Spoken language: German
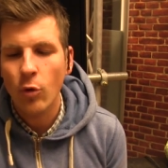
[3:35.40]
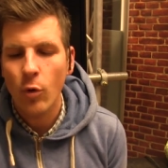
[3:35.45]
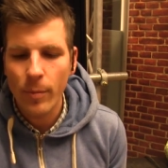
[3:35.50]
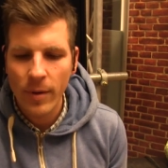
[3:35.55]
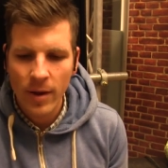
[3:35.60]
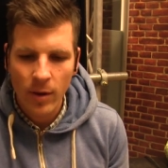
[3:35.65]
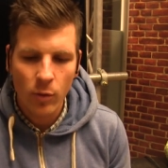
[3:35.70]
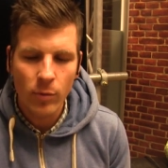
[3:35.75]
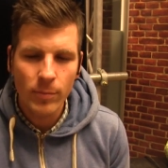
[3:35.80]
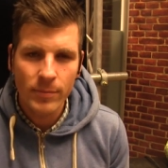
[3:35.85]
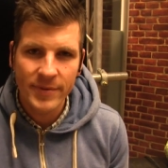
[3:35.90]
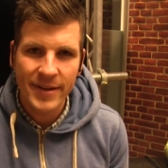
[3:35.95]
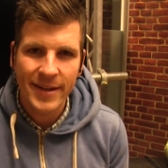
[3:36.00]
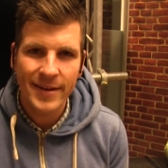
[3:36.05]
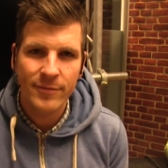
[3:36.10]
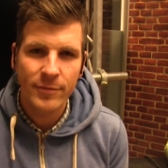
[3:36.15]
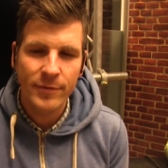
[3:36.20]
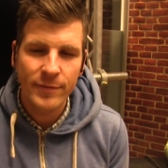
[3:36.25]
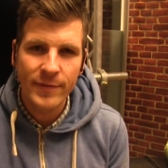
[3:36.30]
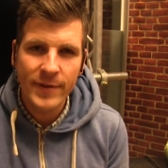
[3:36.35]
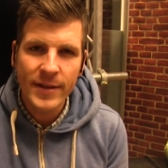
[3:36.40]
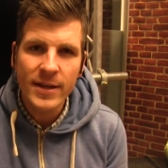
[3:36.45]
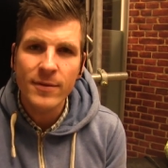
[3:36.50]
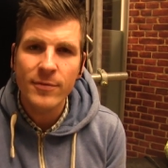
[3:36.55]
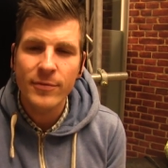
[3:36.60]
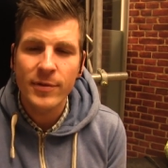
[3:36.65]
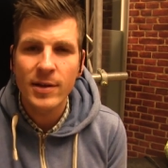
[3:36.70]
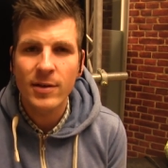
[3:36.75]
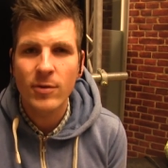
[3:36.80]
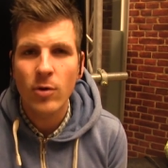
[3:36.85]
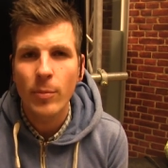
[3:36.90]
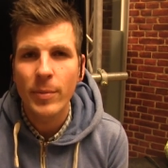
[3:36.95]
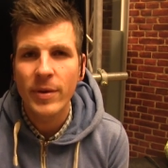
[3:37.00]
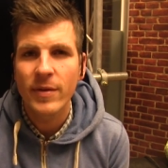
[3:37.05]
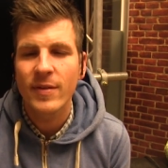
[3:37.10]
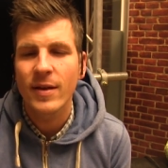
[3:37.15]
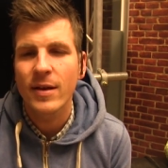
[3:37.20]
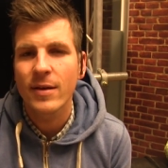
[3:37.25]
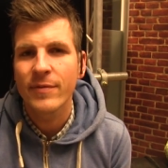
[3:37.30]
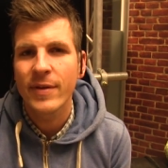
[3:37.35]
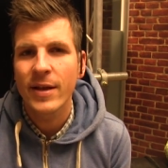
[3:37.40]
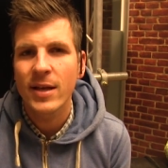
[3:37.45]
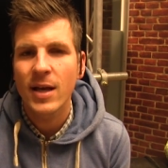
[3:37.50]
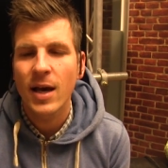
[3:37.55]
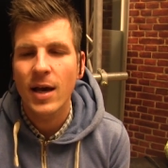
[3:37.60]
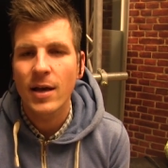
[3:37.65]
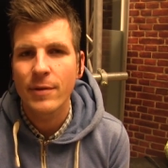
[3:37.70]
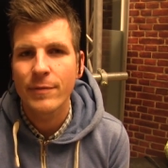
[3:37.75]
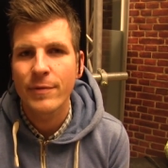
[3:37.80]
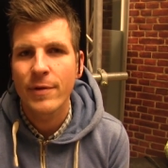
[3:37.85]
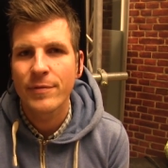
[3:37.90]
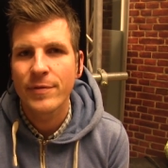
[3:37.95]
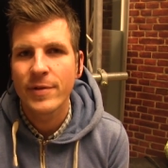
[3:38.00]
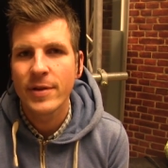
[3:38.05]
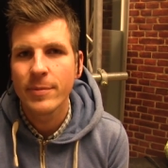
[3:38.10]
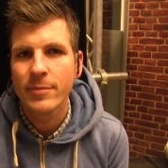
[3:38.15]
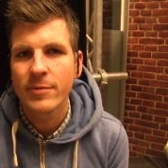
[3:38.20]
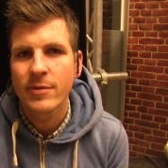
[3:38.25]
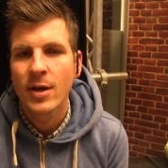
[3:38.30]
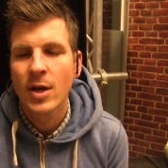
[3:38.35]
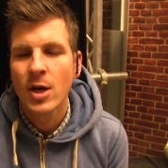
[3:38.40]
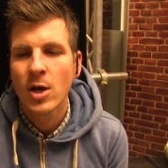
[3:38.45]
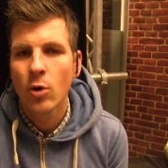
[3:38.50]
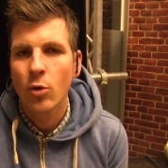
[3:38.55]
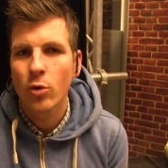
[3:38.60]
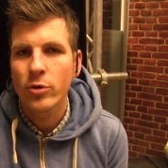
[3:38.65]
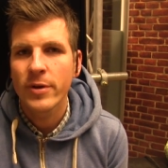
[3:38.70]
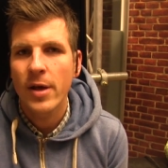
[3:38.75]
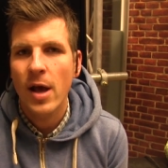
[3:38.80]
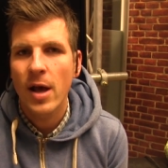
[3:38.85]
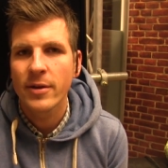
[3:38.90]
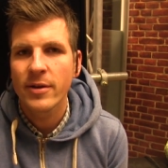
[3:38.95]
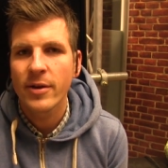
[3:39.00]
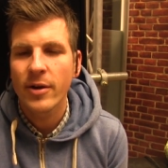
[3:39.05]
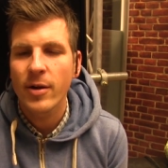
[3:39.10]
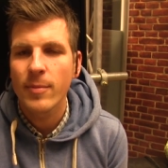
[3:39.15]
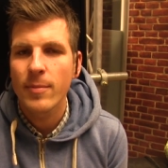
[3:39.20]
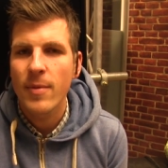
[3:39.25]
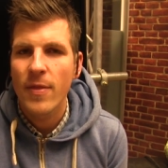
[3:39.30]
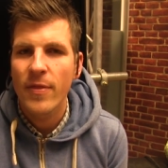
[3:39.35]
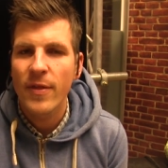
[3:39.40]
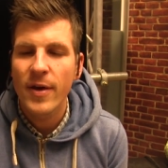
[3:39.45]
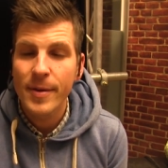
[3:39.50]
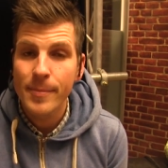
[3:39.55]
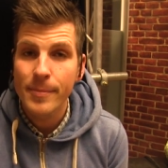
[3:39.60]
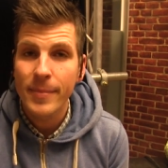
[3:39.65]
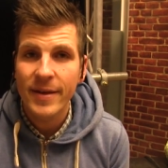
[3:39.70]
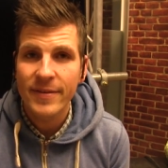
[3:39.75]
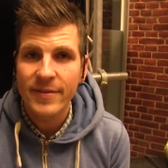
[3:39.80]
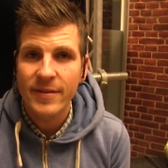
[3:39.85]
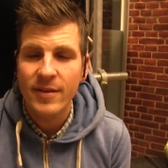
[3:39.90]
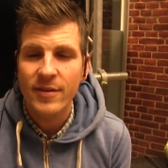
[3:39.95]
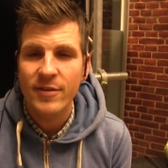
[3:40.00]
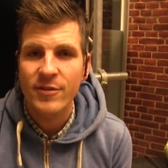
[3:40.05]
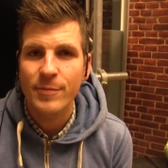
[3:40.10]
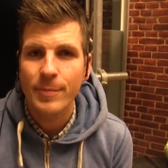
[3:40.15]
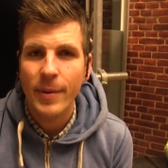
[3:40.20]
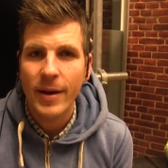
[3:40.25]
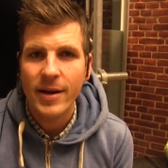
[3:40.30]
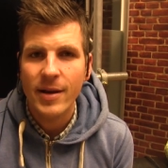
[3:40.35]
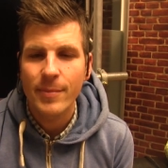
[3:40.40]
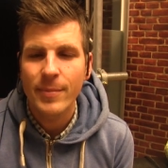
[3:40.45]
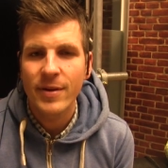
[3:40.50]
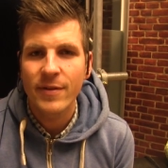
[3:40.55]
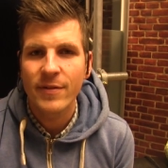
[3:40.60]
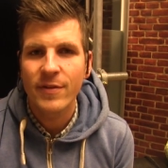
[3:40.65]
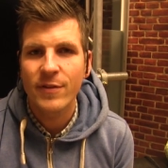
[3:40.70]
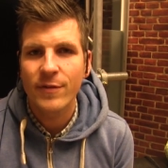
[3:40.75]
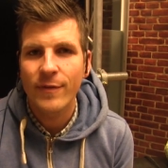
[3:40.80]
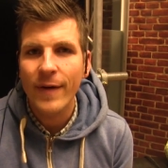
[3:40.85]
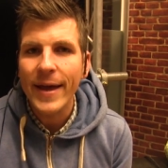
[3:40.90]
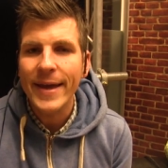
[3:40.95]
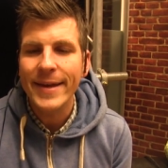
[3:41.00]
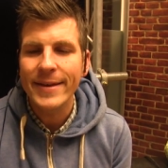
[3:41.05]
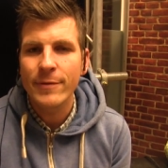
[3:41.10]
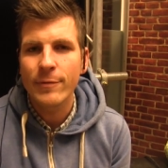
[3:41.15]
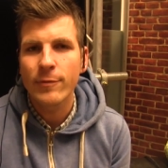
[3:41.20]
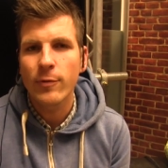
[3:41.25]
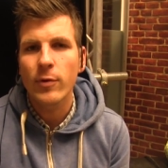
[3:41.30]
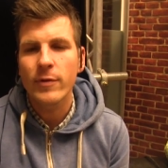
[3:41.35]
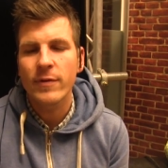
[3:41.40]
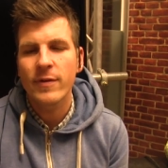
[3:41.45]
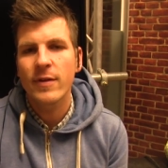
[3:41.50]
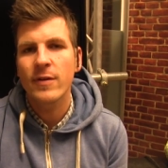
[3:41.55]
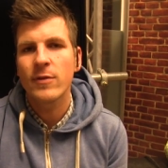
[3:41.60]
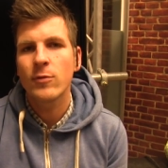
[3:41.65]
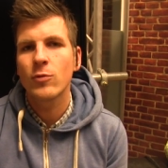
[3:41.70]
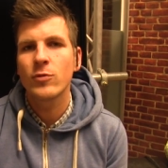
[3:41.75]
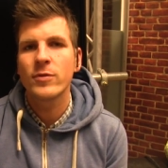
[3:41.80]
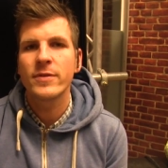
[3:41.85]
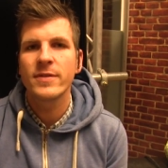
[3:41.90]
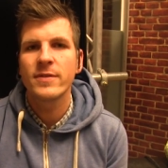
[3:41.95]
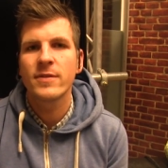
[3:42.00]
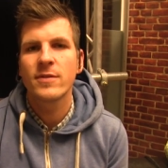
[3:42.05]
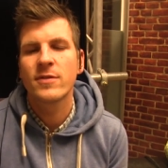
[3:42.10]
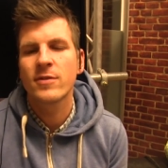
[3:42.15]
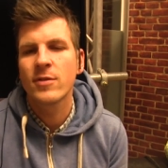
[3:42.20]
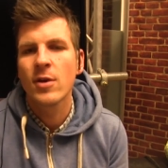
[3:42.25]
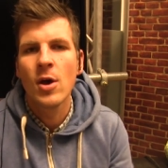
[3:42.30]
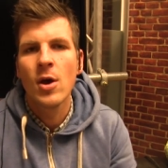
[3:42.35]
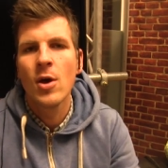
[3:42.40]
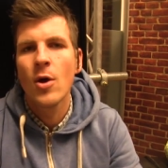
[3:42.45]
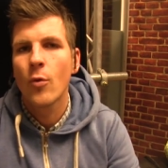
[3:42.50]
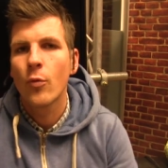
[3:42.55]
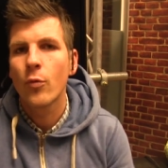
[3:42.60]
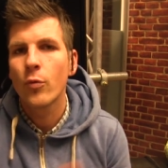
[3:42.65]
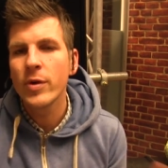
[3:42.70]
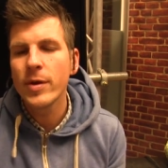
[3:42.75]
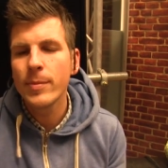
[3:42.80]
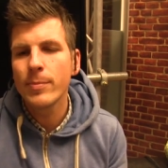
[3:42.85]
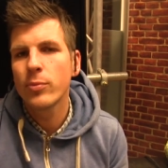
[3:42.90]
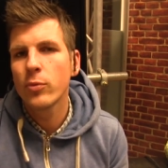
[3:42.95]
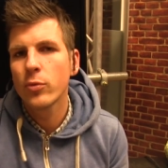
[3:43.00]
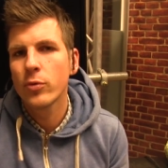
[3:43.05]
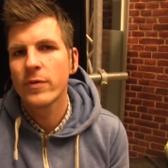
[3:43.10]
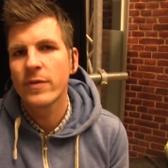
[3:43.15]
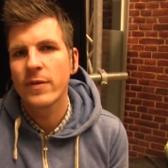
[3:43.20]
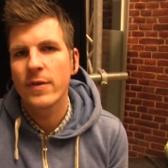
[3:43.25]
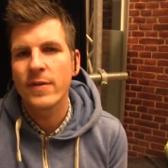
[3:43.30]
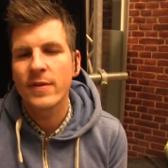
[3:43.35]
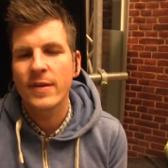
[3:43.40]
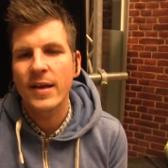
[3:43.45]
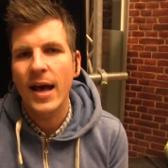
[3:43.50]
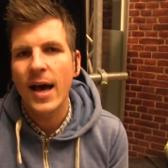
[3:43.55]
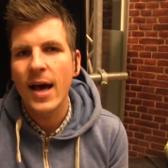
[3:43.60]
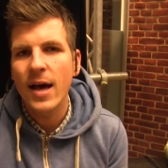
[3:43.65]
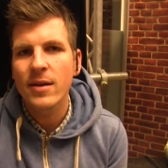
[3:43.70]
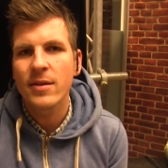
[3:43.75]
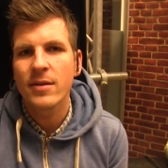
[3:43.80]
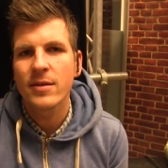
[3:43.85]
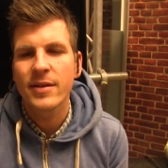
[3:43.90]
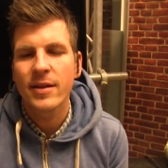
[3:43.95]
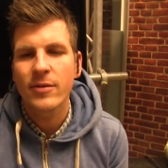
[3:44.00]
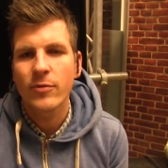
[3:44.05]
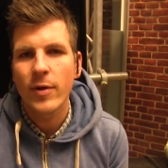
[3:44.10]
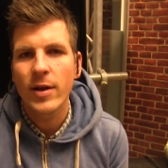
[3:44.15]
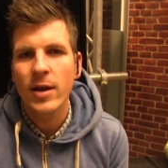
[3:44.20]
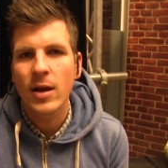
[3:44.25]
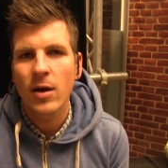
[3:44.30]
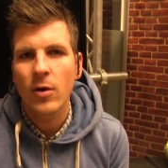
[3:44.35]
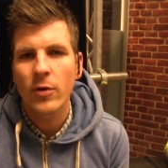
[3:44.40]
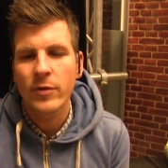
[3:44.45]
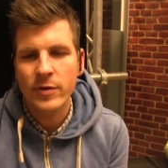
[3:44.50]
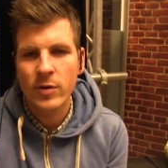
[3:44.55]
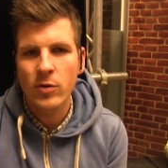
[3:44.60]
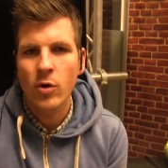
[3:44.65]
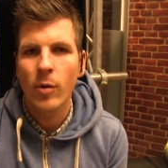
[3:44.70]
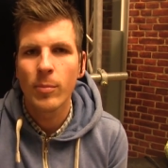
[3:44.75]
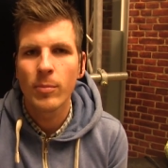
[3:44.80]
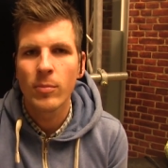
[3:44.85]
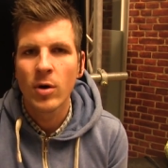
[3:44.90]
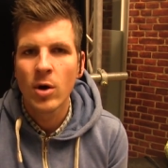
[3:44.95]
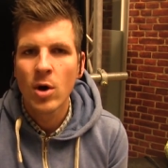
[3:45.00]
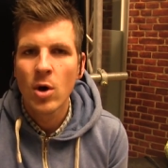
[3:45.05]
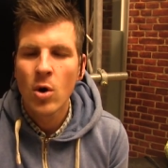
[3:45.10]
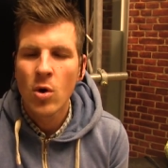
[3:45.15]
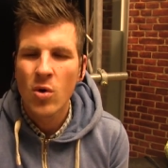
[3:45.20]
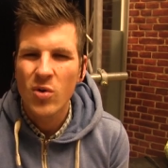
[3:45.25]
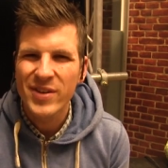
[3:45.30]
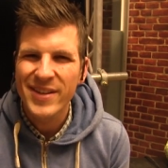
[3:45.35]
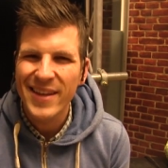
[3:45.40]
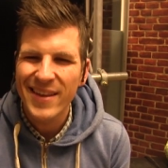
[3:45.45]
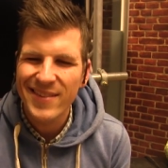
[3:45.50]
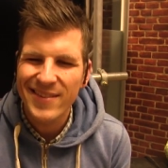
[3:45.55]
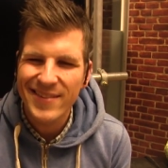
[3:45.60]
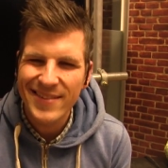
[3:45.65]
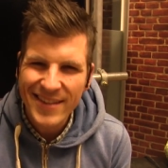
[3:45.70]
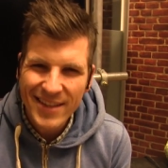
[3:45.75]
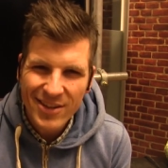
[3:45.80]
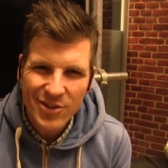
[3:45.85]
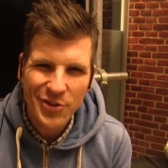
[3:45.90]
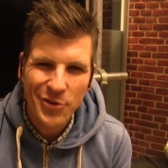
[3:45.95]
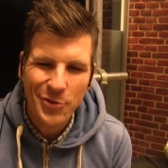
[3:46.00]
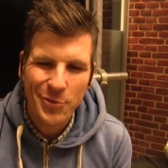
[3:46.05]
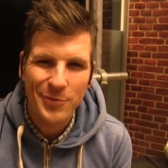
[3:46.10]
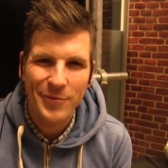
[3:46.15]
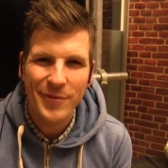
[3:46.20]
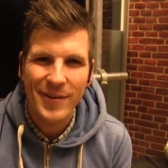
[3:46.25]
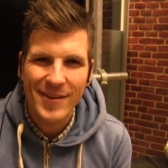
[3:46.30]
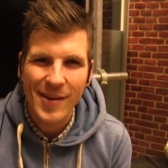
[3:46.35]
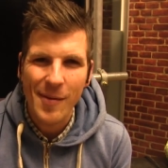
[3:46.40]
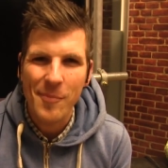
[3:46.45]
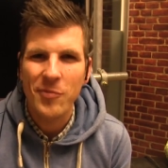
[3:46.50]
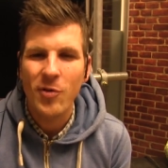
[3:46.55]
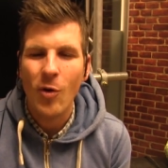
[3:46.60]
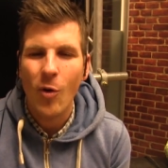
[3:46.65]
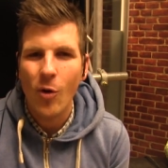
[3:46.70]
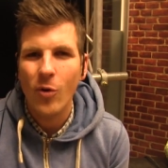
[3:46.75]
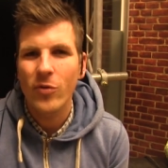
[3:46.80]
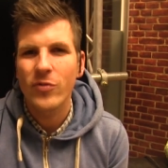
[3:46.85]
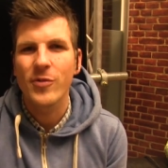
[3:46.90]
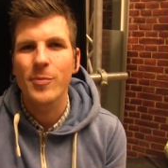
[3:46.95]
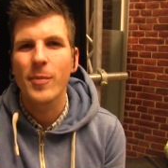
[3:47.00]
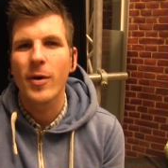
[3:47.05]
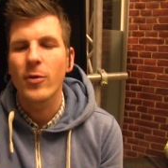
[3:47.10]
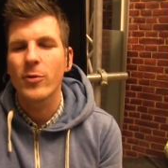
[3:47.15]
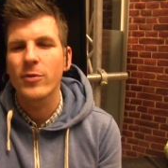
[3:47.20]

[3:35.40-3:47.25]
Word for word: drumherum, denn viele, viele Comic-Sachen werden gerade verfilmt. Unter anderem The Amazing Spider-Man 2, die Fortsetzung dieses Reboots ist gerade der Trailer rausgekommen und der sieht schon verdammt awesome